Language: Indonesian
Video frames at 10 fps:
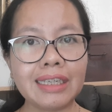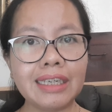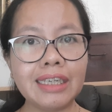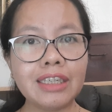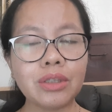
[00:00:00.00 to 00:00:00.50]

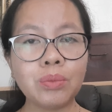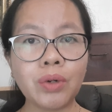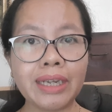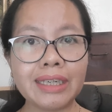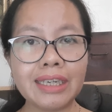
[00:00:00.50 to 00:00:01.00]
ini ketemu
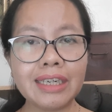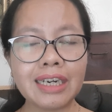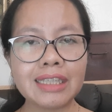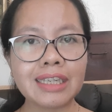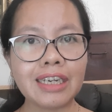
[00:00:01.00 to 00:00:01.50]
lagi
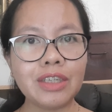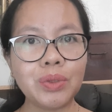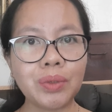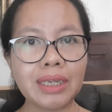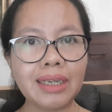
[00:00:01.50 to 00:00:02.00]
dengan saya
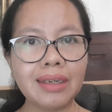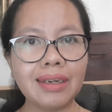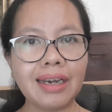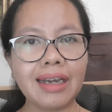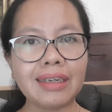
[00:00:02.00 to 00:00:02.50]
Juni
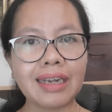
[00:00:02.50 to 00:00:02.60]
dan